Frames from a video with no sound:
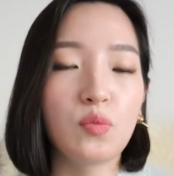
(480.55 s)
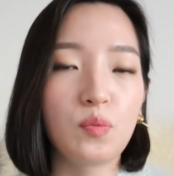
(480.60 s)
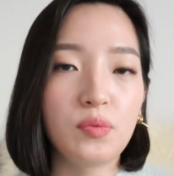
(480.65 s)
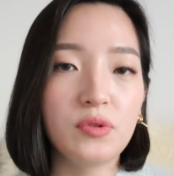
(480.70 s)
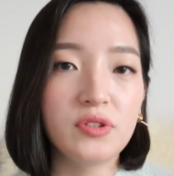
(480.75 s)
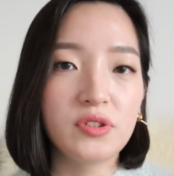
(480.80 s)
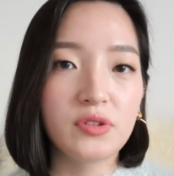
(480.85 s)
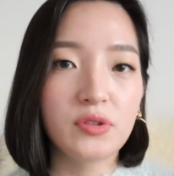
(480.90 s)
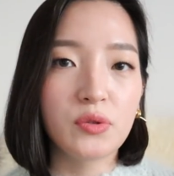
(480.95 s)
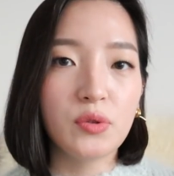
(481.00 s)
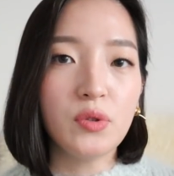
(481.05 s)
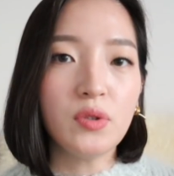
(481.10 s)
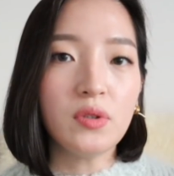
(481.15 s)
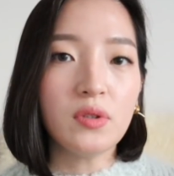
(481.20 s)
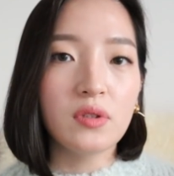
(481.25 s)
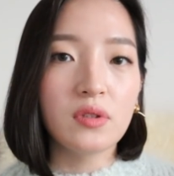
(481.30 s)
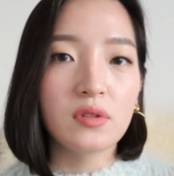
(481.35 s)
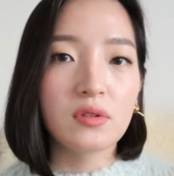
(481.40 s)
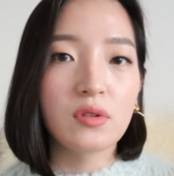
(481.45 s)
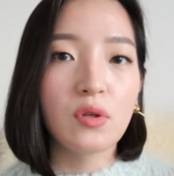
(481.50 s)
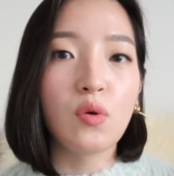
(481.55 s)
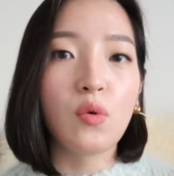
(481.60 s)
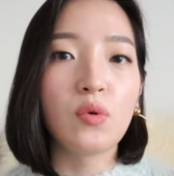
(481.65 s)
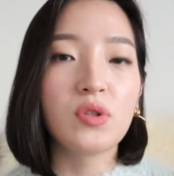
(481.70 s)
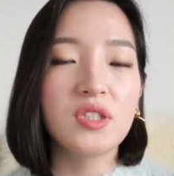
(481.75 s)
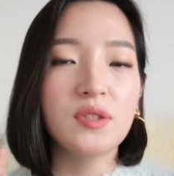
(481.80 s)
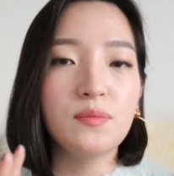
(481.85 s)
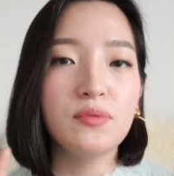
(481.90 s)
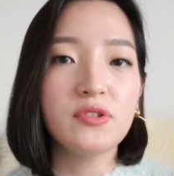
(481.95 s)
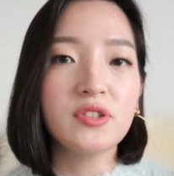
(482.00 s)
높을수록 더
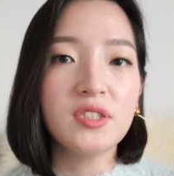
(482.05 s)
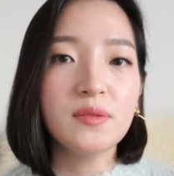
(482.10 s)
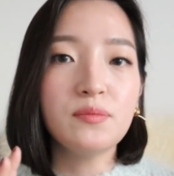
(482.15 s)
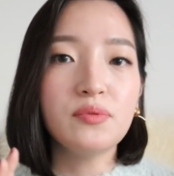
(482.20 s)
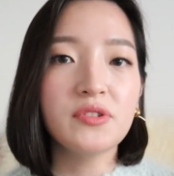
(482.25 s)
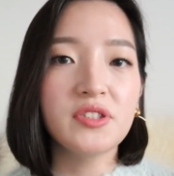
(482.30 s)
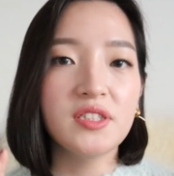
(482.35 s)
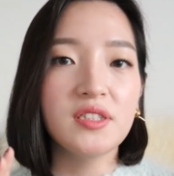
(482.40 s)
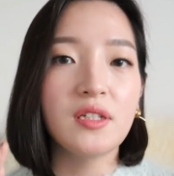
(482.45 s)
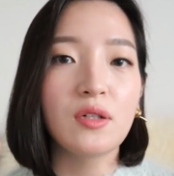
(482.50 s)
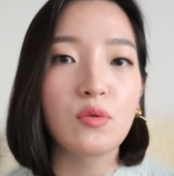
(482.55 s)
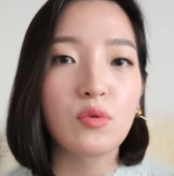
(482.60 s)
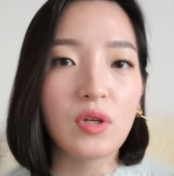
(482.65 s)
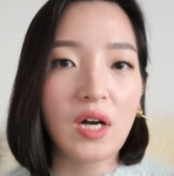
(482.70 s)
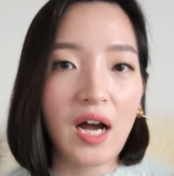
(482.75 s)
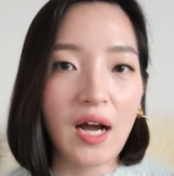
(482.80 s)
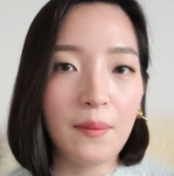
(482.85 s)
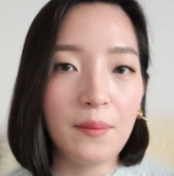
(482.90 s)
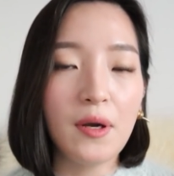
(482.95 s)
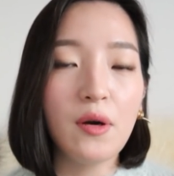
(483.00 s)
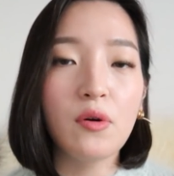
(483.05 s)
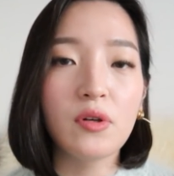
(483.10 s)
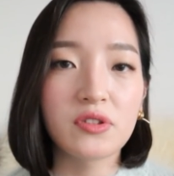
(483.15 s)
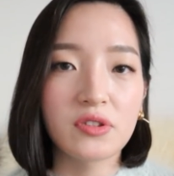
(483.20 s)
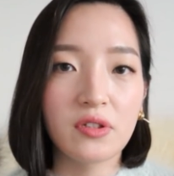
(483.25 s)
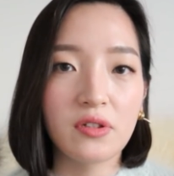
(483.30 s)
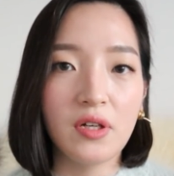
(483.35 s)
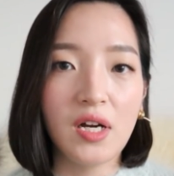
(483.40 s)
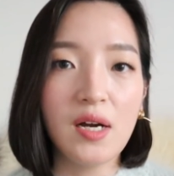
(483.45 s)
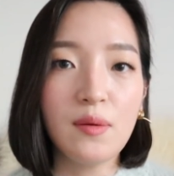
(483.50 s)
옷이 푹신푹신하고
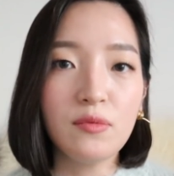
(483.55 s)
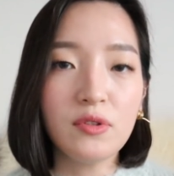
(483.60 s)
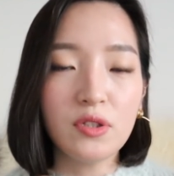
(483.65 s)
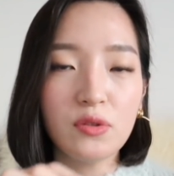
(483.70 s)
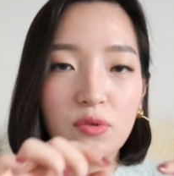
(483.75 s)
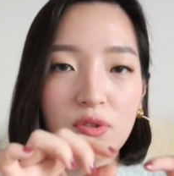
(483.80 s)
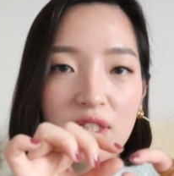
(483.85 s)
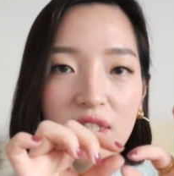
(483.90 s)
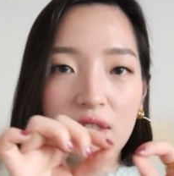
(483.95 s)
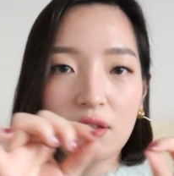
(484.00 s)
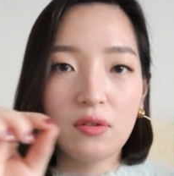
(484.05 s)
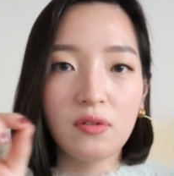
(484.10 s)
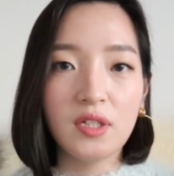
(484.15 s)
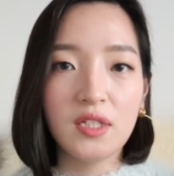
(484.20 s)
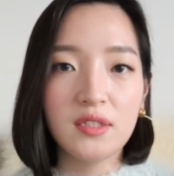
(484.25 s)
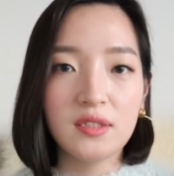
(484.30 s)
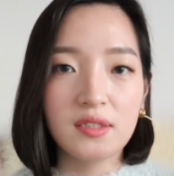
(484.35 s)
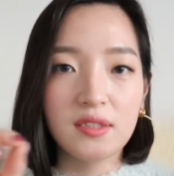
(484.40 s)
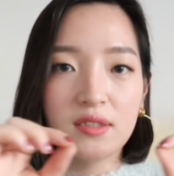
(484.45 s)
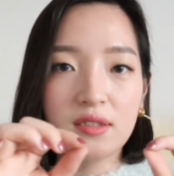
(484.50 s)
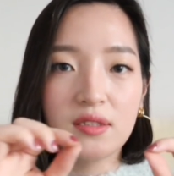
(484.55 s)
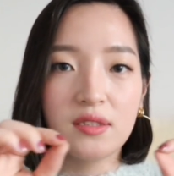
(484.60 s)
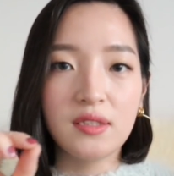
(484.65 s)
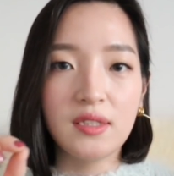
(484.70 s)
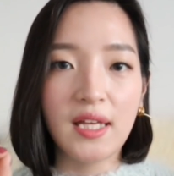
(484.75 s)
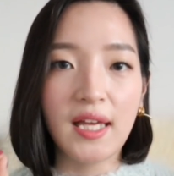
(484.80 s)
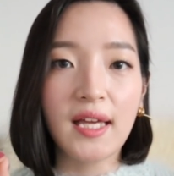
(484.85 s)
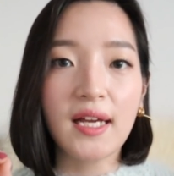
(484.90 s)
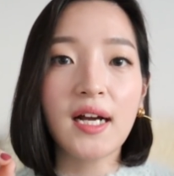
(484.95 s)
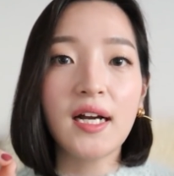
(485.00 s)
가벼워져요. 아무래도 깃털에는 그
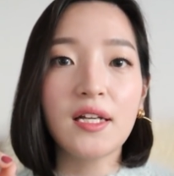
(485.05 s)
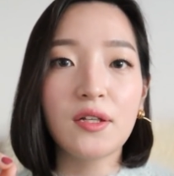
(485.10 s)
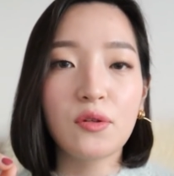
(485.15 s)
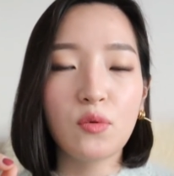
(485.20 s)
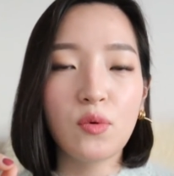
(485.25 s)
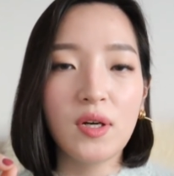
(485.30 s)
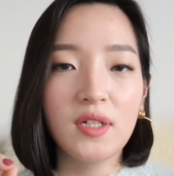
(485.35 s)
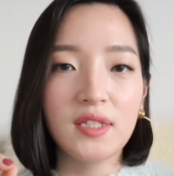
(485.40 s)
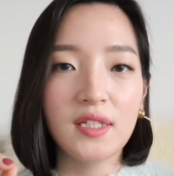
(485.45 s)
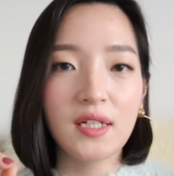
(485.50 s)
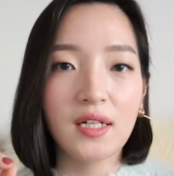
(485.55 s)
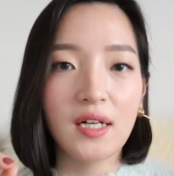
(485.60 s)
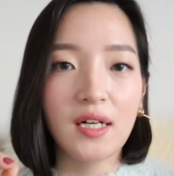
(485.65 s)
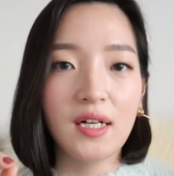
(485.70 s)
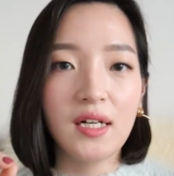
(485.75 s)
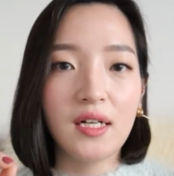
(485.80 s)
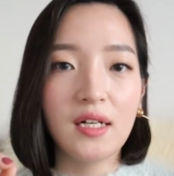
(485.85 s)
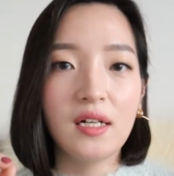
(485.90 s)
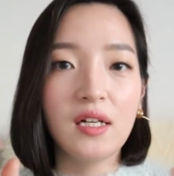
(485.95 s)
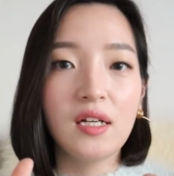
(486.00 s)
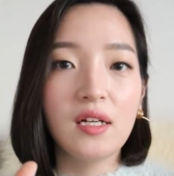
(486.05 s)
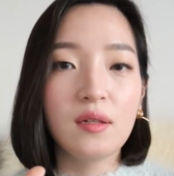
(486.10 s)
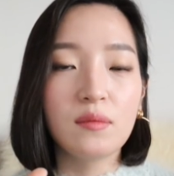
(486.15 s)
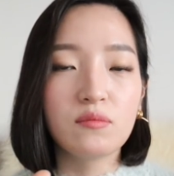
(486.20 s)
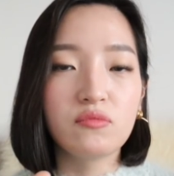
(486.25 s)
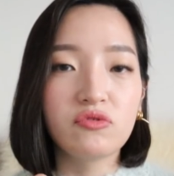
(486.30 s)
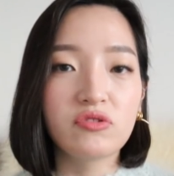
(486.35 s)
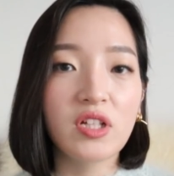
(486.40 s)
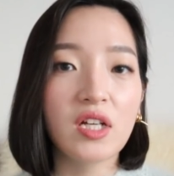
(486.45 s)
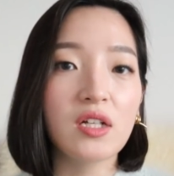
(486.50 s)
대가 있고 하니까
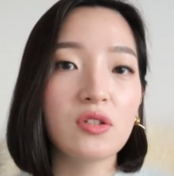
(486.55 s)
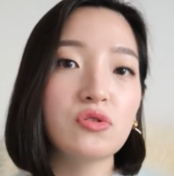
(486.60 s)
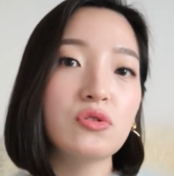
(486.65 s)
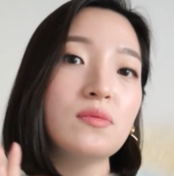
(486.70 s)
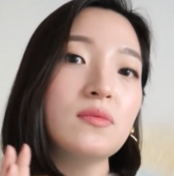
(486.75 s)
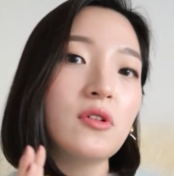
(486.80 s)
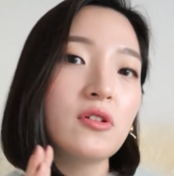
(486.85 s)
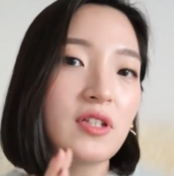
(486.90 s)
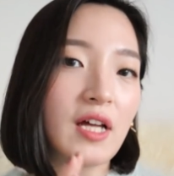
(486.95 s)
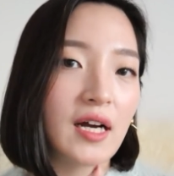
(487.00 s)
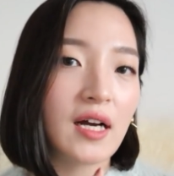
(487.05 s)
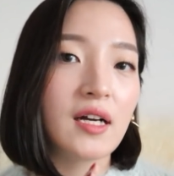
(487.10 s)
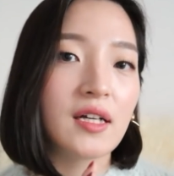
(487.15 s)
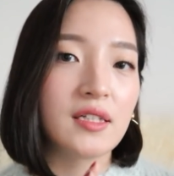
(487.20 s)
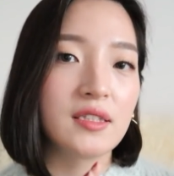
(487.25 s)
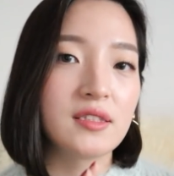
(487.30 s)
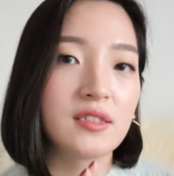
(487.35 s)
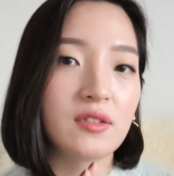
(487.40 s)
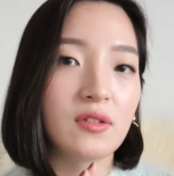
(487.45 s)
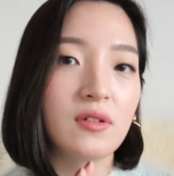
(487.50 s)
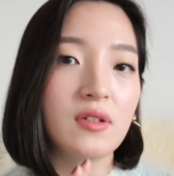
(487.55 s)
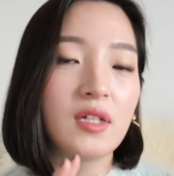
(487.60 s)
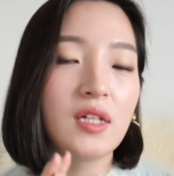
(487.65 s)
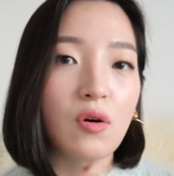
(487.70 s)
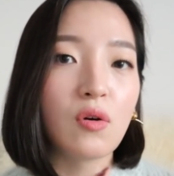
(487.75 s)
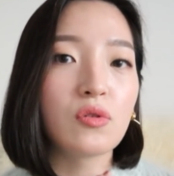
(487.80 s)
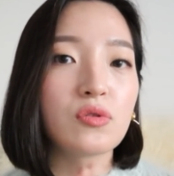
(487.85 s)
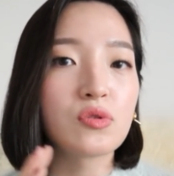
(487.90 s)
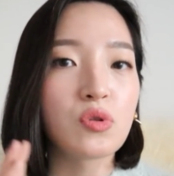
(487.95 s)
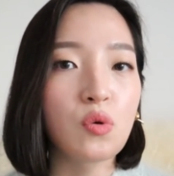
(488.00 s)
무게가 좀 더 나가겠죠.
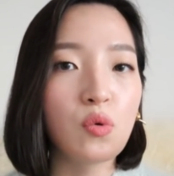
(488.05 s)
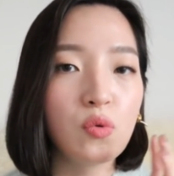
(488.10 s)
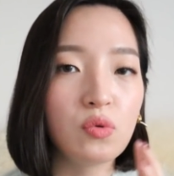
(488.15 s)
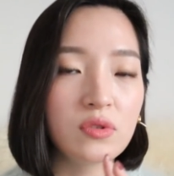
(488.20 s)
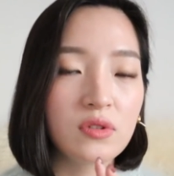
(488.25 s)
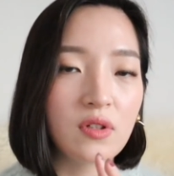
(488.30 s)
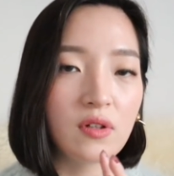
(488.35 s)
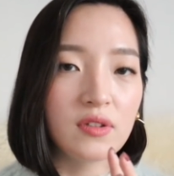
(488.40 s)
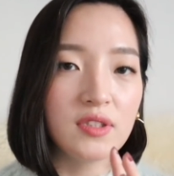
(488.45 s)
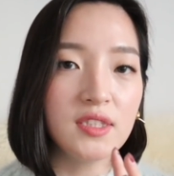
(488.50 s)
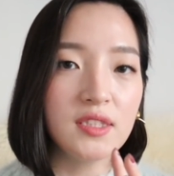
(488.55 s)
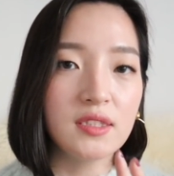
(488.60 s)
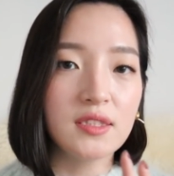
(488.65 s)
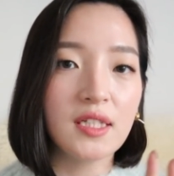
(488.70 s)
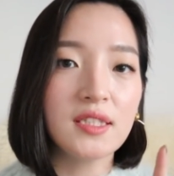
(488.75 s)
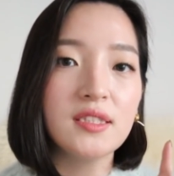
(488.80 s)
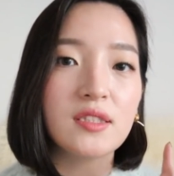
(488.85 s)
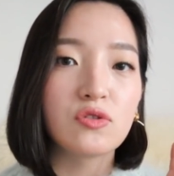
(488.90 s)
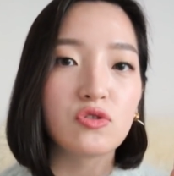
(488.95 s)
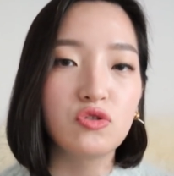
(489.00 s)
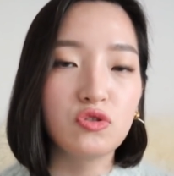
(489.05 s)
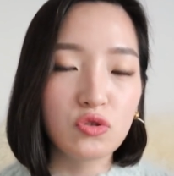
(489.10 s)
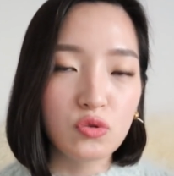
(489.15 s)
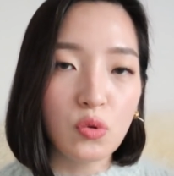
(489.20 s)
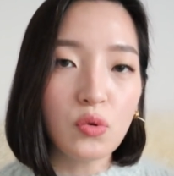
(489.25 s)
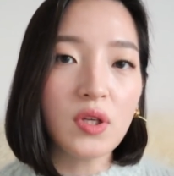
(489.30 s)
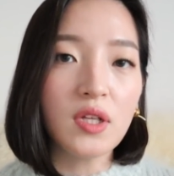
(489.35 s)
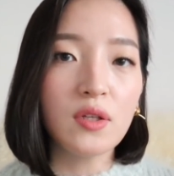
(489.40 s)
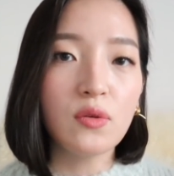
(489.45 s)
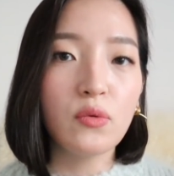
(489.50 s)
더 좋은 거는 사실
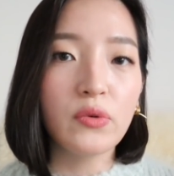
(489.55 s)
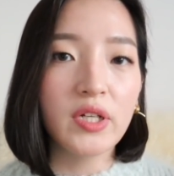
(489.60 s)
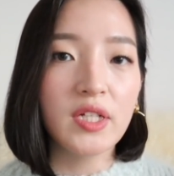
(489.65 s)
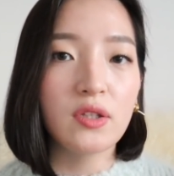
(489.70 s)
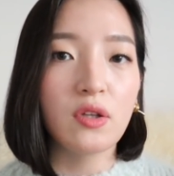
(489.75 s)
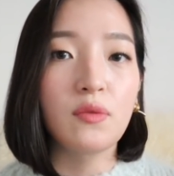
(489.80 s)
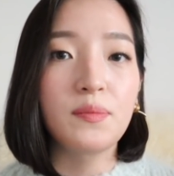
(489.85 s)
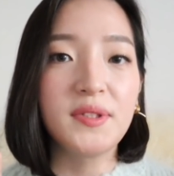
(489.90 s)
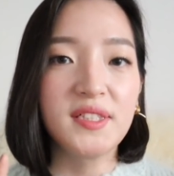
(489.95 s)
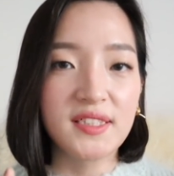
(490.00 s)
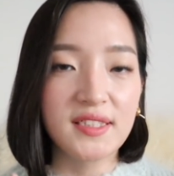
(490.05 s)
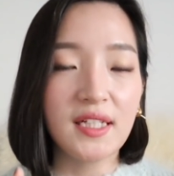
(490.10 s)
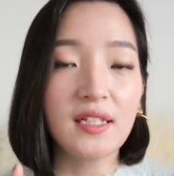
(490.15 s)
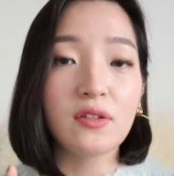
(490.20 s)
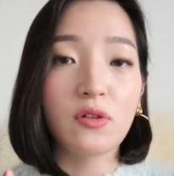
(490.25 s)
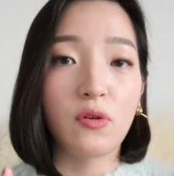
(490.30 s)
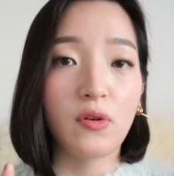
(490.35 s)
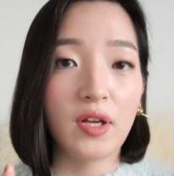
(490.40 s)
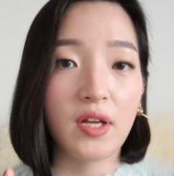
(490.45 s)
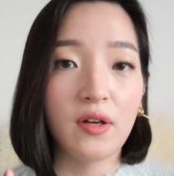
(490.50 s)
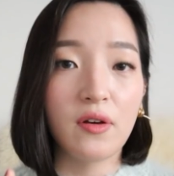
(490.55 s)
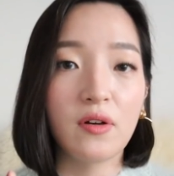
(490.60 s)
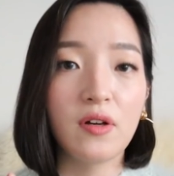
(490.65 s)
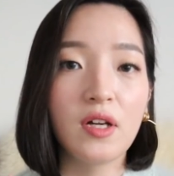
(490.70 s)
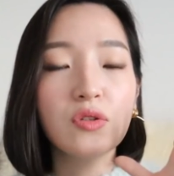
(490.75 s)
구공일공이 더 비싼 거예요.